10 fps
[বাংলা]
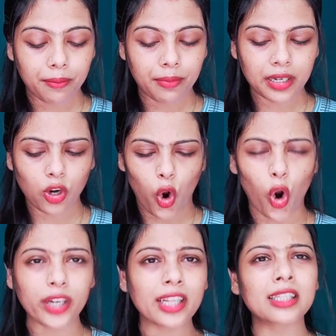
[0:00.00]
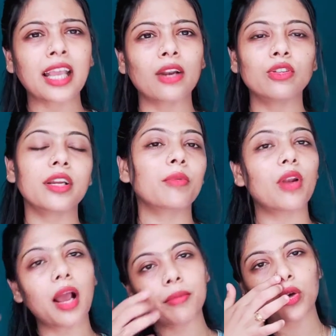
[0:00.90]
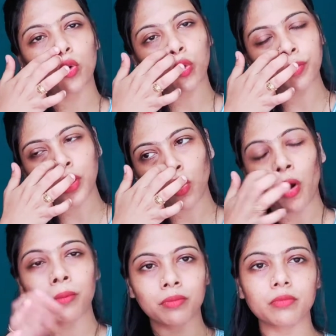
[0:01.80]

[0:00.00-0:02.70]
বাট হঠাৎ কেন জানি না আমি খুবই কম